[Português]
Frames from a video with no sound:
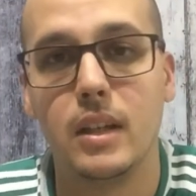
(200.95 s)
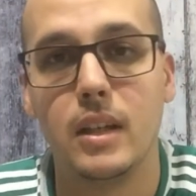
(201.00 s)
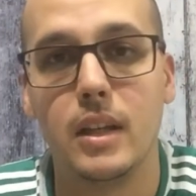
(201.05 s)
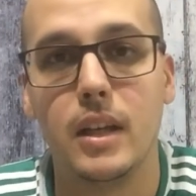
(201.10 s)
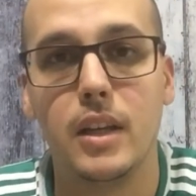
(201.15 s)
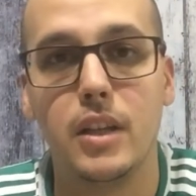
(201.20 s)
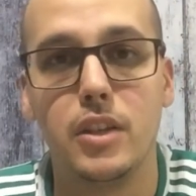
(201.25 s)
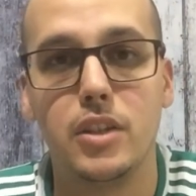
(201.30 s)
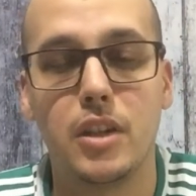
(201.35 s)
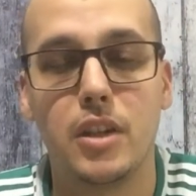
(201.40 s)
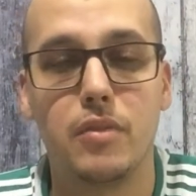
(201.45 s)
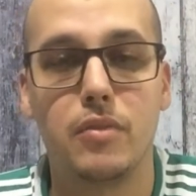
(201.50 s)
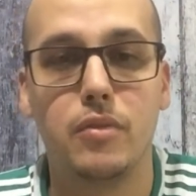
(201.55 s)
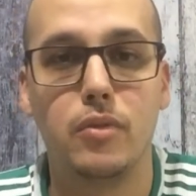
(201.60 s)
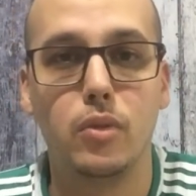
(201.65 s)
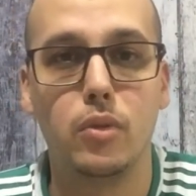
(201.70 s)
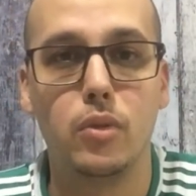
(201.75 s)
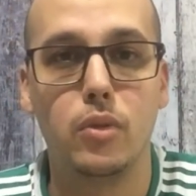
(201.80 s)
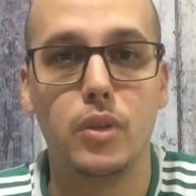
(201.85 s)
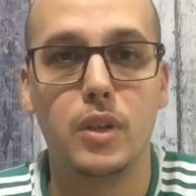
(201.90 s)
ele já
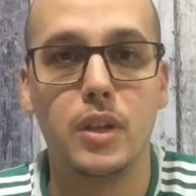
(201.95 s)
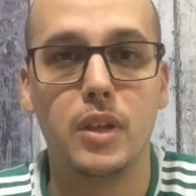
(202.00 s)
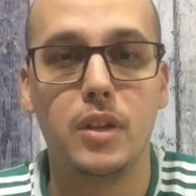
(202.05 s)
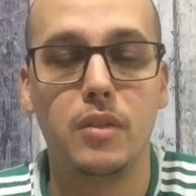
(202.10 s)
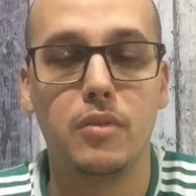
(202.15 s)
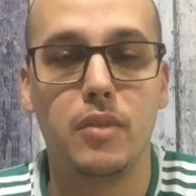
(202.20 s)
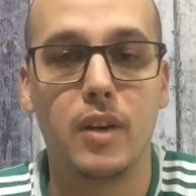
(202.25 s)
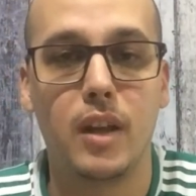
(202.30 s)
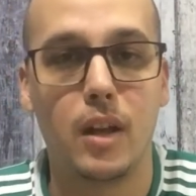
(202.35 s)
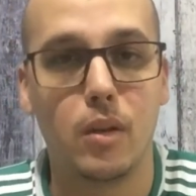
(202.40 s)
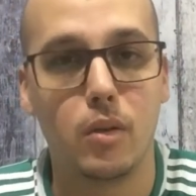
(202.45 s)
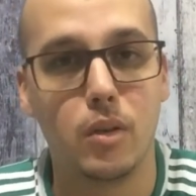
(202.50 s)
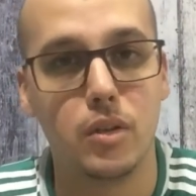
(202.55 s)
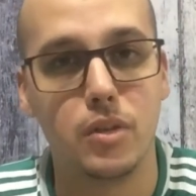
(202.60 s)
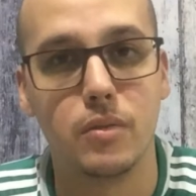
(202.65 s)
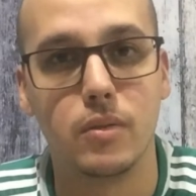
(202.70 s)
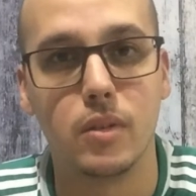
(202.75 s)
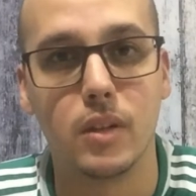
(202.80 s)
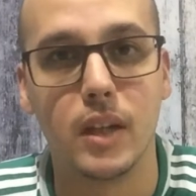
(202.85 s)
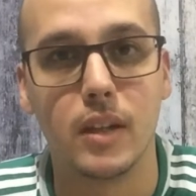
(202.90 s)
foi falar com o
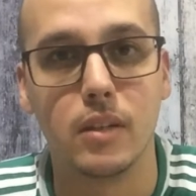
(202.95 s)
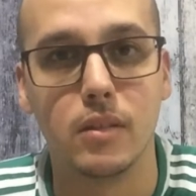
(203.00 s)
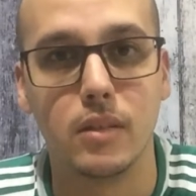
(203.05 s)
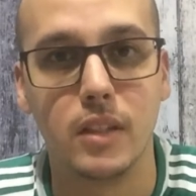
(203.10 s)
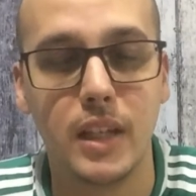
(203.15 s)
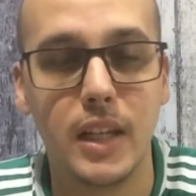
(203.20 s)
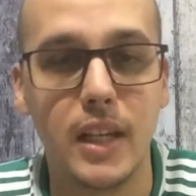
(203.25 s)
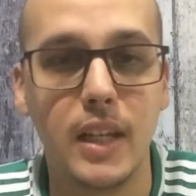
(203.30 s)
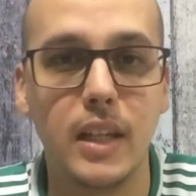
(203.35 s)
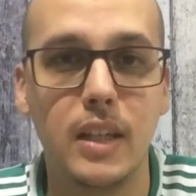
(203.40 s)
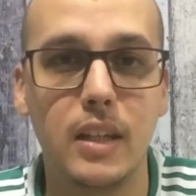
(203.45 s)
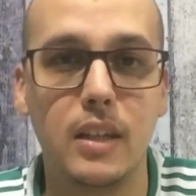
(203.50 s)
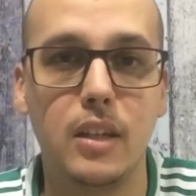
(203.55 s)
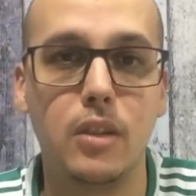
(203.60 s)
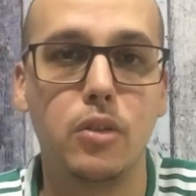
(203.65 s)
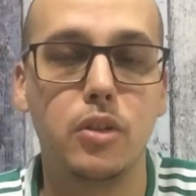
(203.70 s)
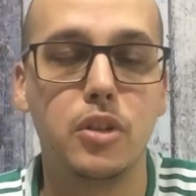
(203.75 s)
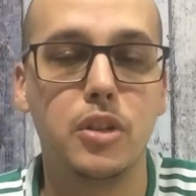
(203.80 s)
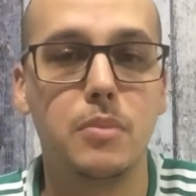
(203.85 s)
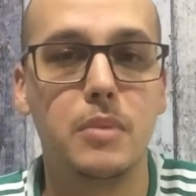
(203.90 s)
advogado dele e
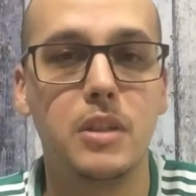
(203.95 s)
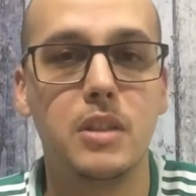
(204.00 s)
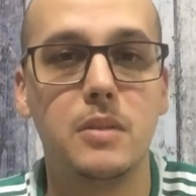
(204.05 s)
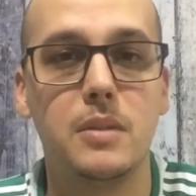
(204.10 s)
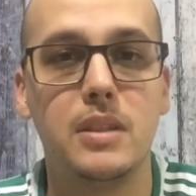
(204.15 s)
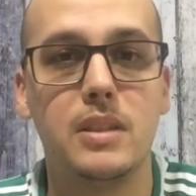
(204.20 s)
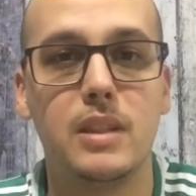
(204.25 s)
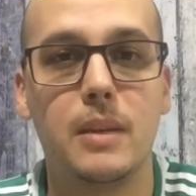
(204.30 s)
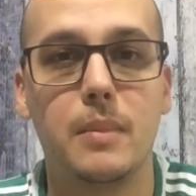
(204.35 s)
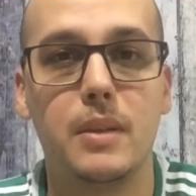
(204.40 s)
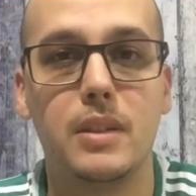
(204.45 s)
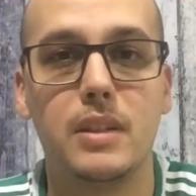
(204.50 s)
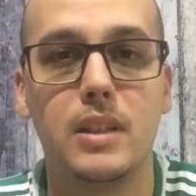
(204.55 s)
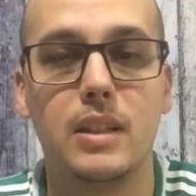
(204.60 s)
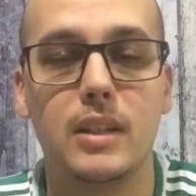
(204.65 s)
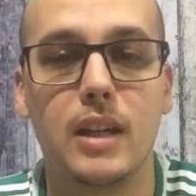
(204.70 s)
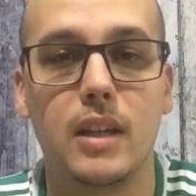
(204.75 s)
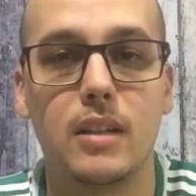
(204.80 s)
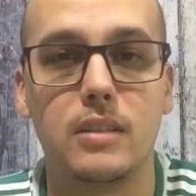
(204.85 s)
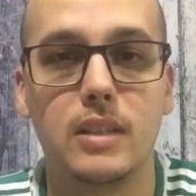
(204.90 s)
hoje mesmo eles se
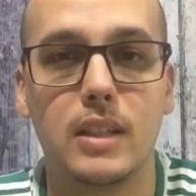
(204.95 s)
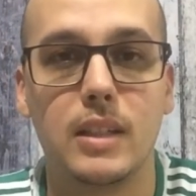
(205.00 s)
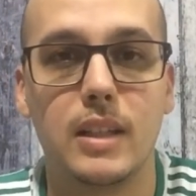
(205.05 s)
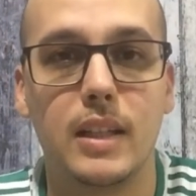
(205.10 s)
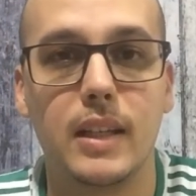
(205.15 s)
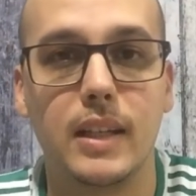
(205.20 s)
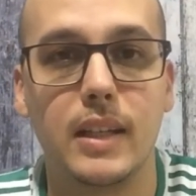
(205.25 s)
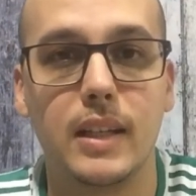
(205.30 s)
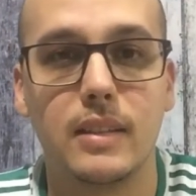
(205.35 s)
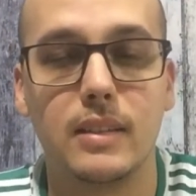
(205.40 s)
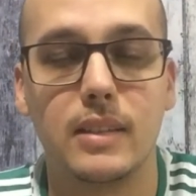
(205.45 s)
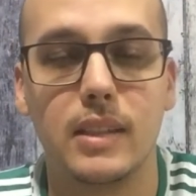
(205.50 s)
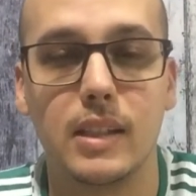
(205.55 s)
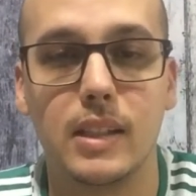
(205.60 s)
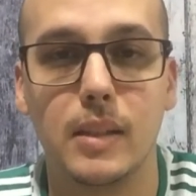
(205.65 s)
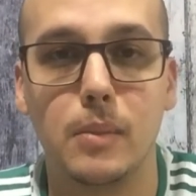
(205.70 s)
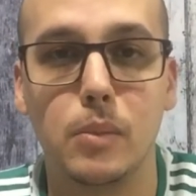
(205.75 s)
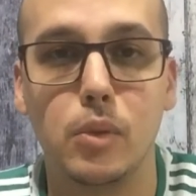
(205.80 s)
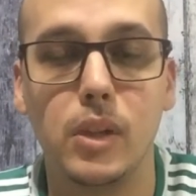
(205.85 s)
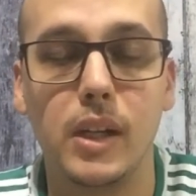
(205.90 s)
apresentaram na delegacia
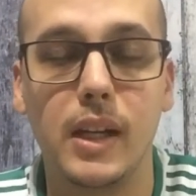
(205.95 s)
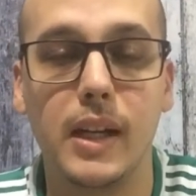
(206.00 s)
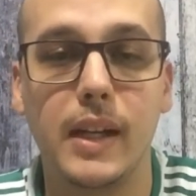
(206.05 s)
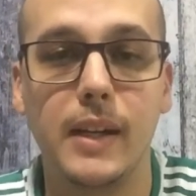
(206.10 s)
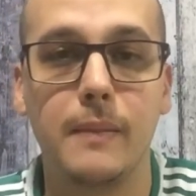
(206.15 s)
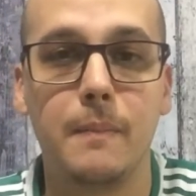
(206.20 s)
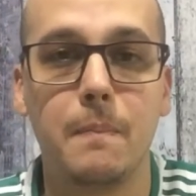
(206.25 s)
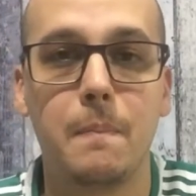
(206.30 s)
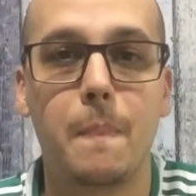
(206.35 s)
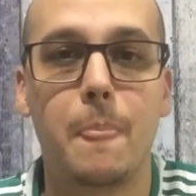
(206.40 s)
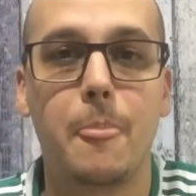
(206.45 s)
da mulher